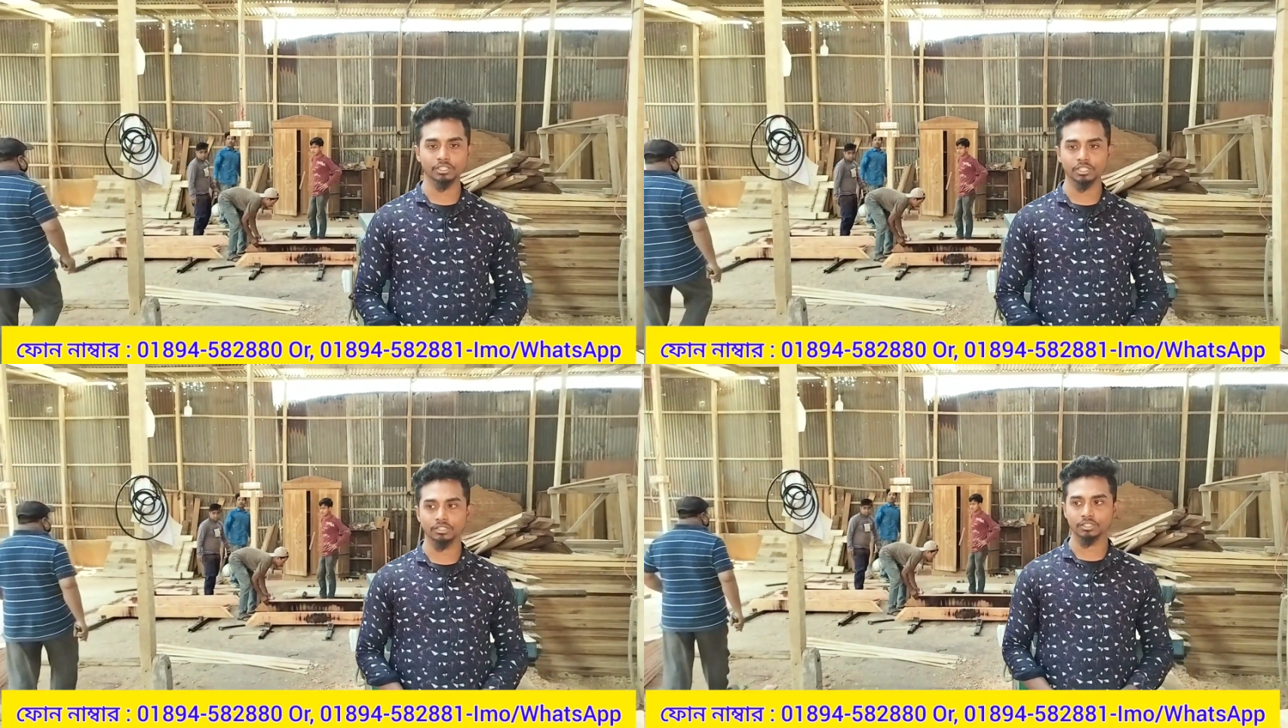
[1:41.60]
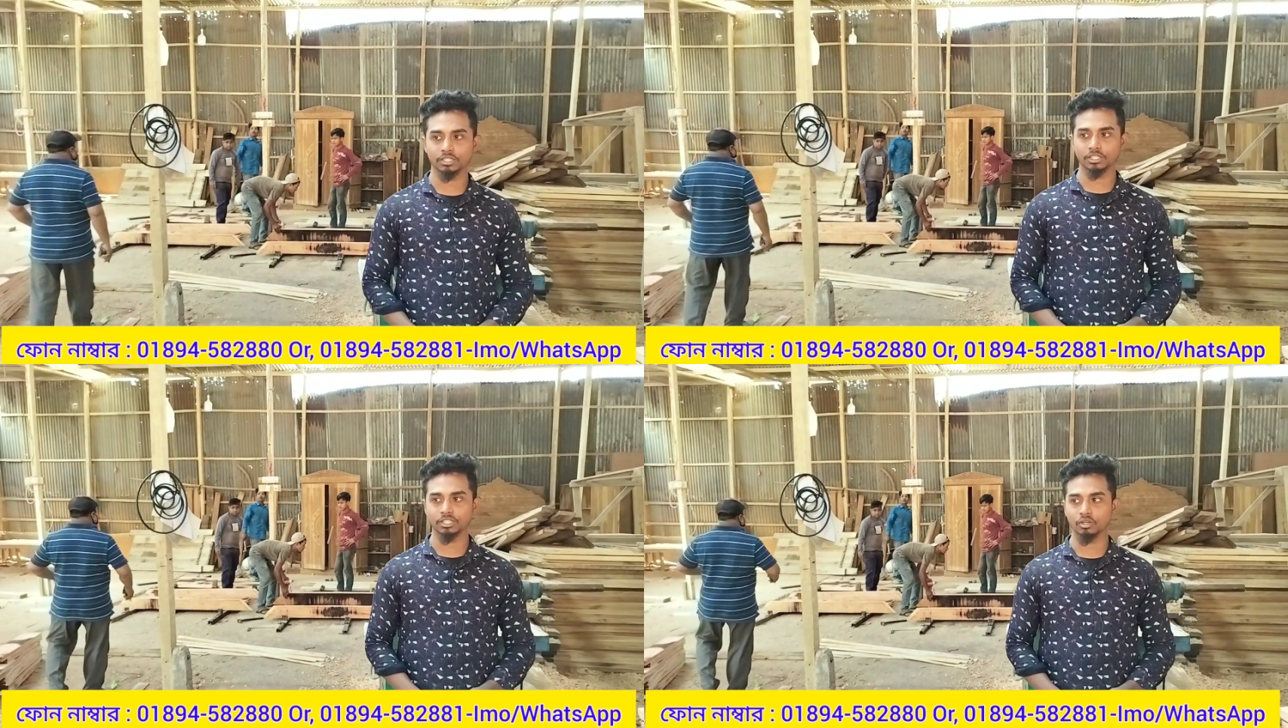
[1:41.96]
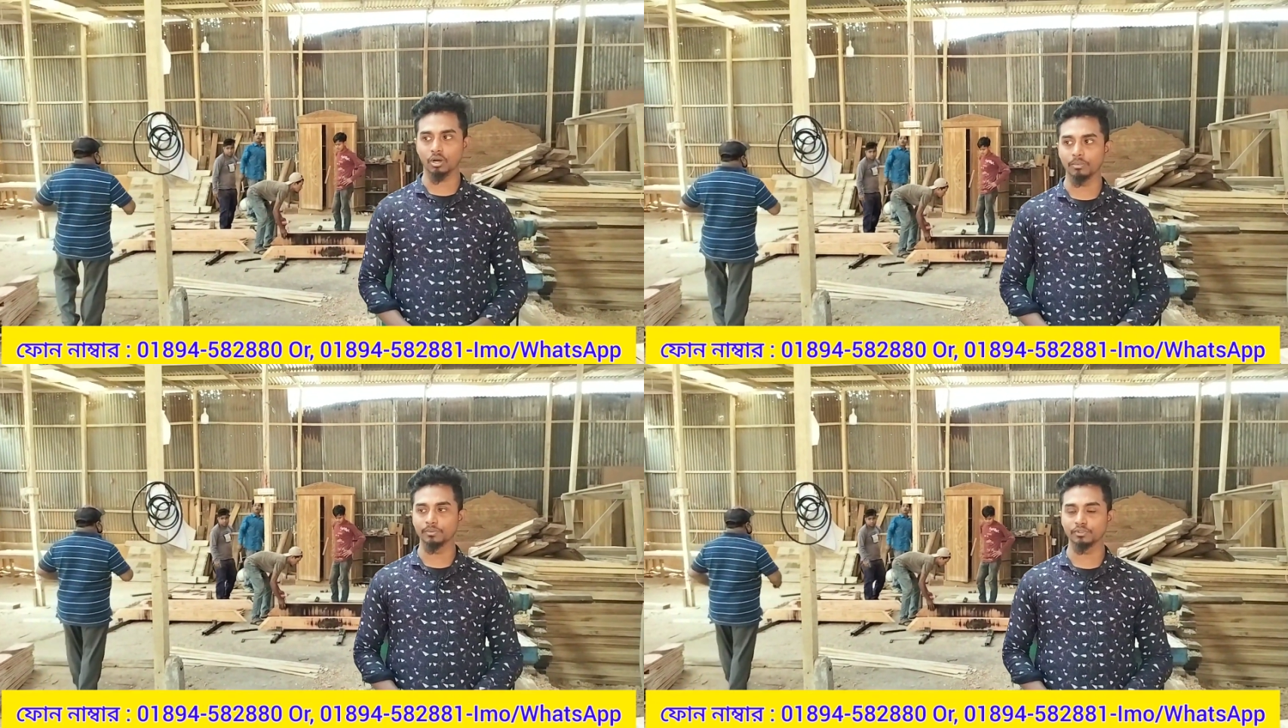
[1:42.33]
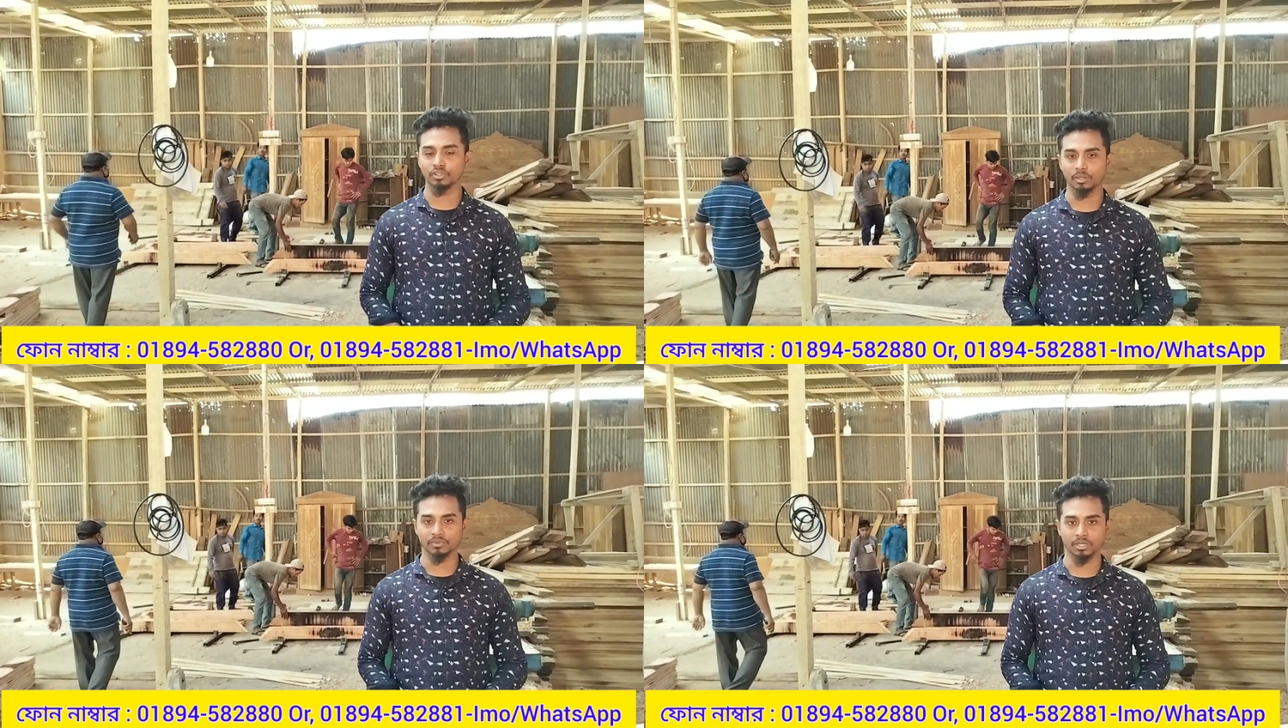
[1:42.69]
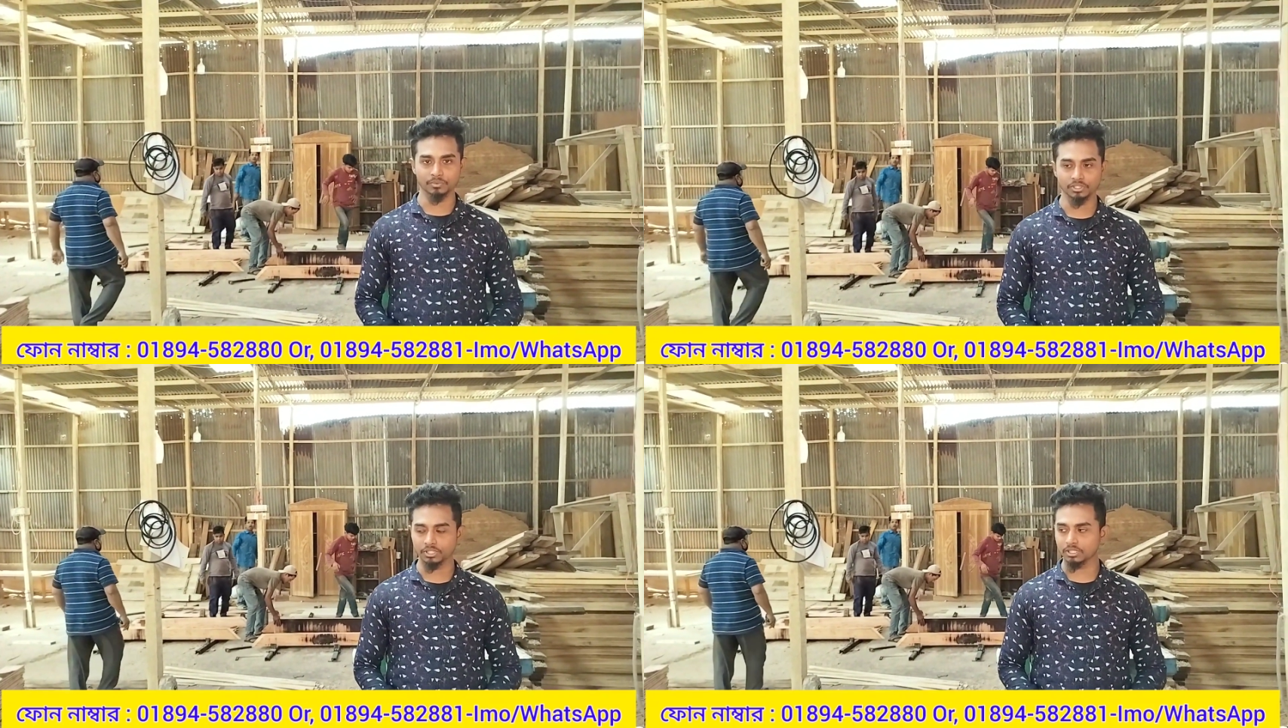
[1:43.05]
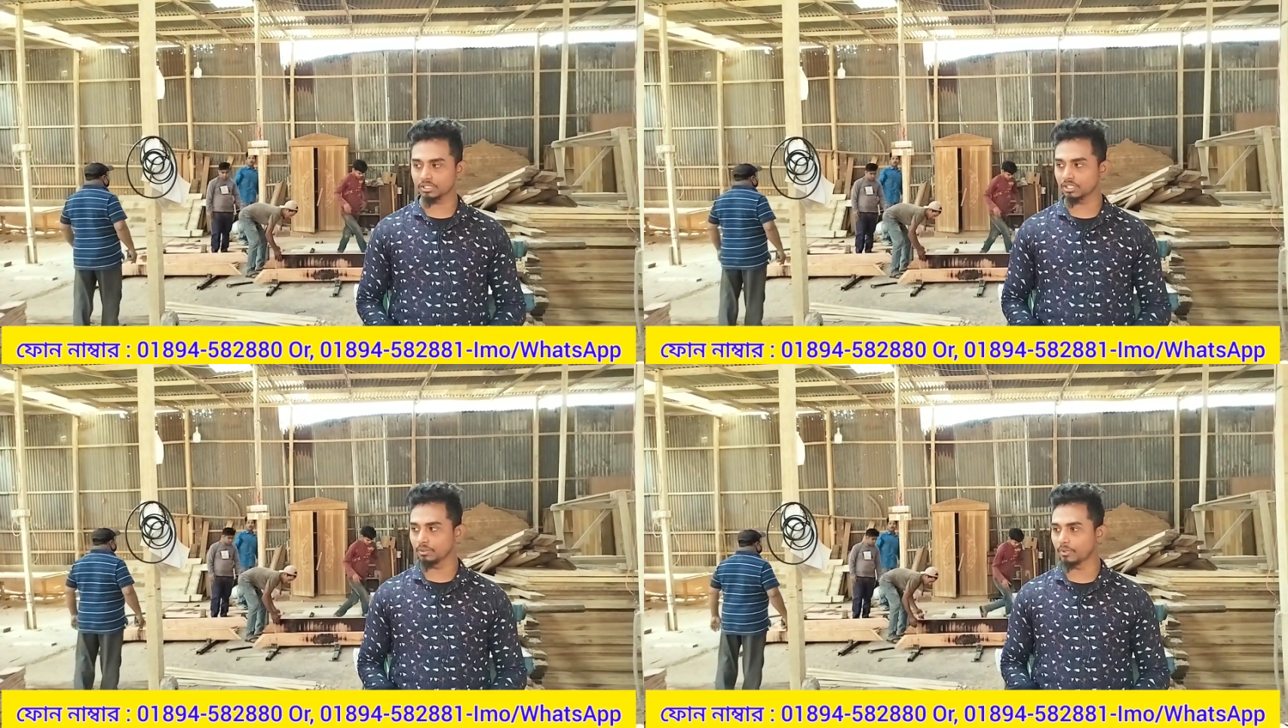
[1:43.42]
হয় সেক্ষেত্রে কমের ভিতরে আমরা আপনাদের
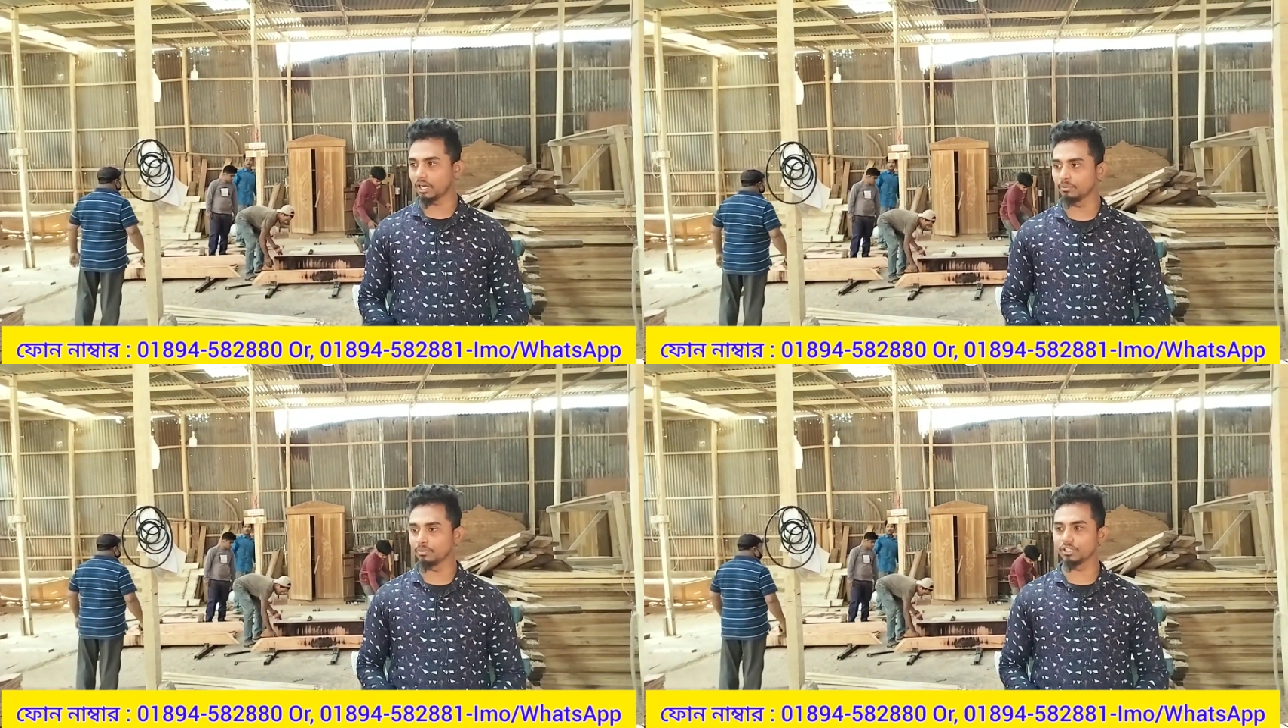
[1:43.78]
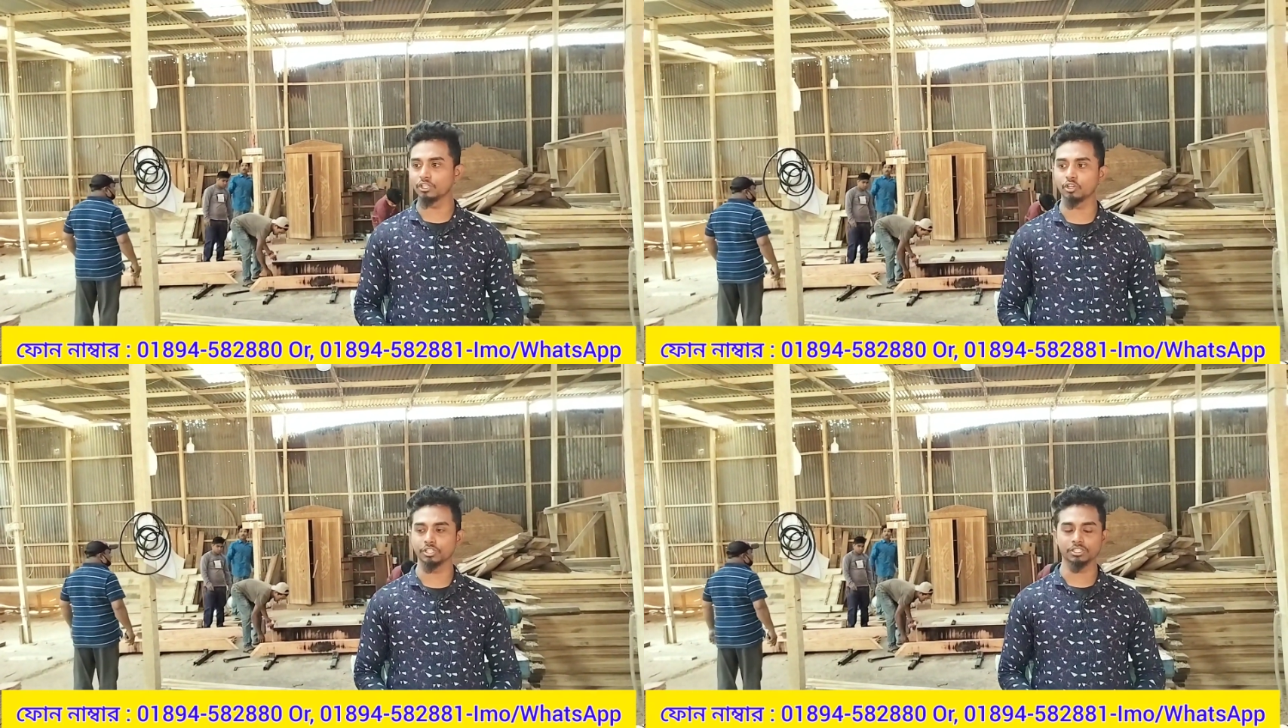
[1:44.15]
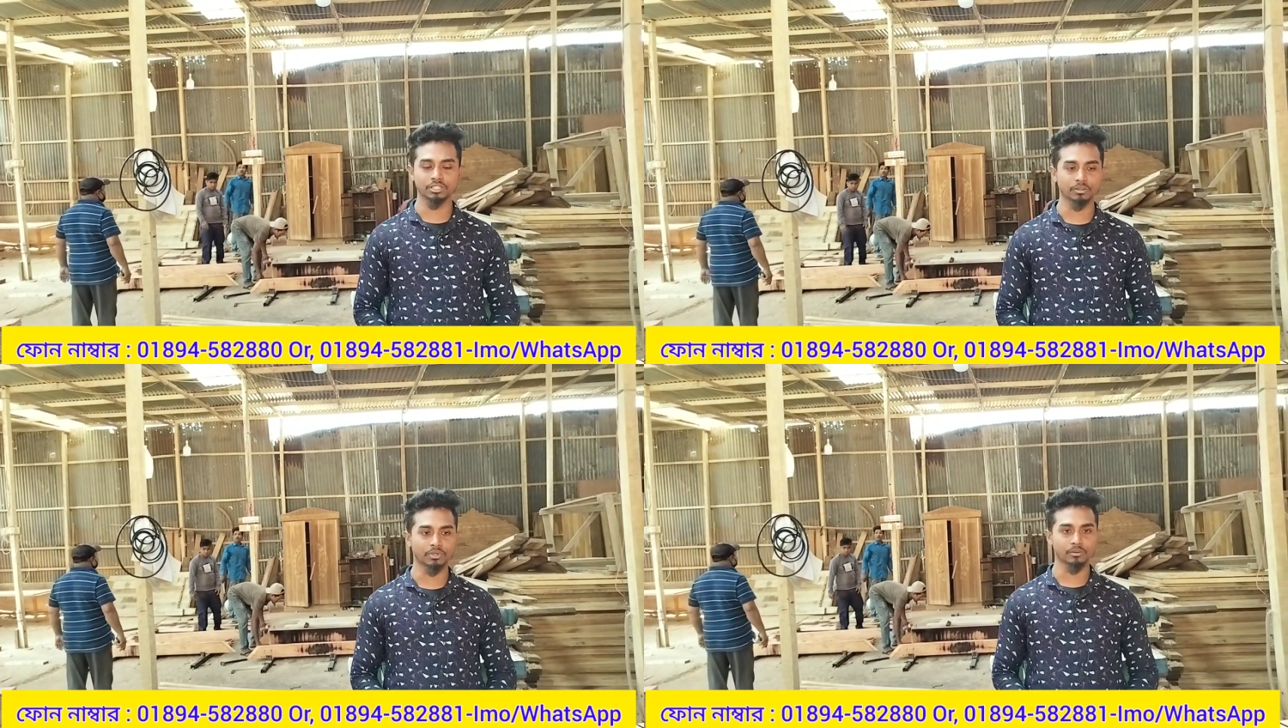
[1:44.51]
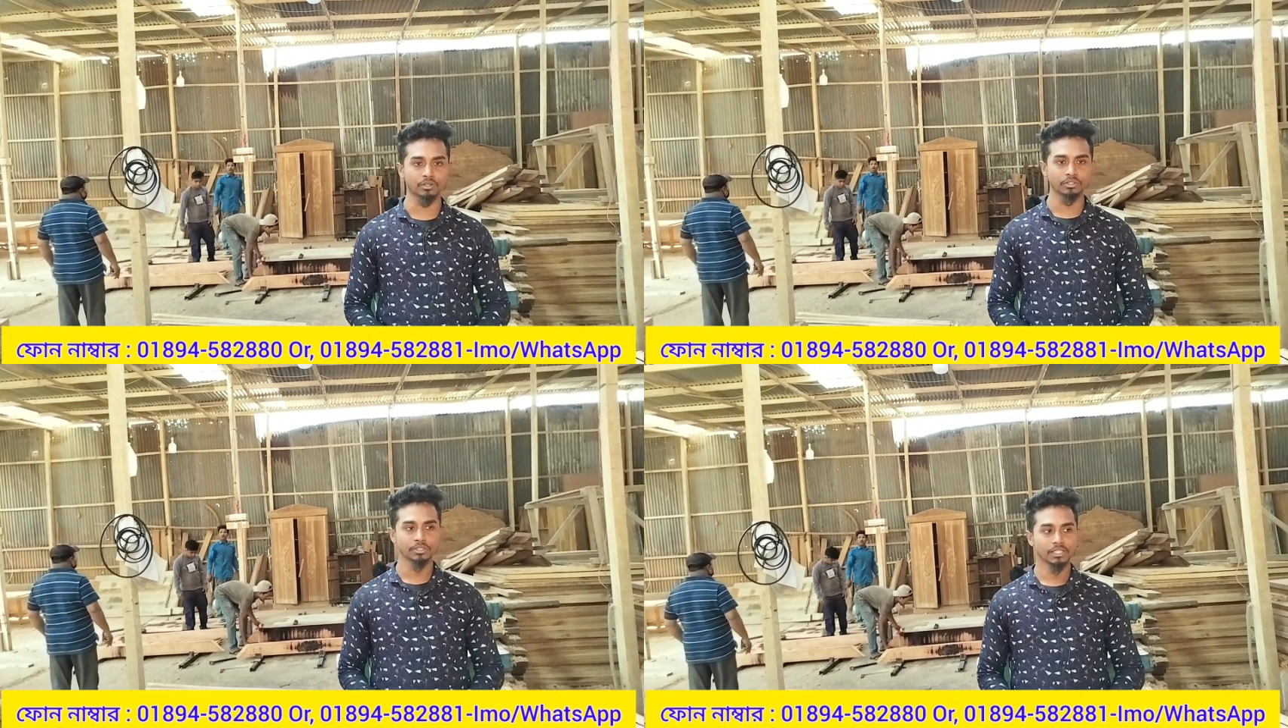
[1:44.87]
কাছে মাল বিক্রি করে দিতে পারবো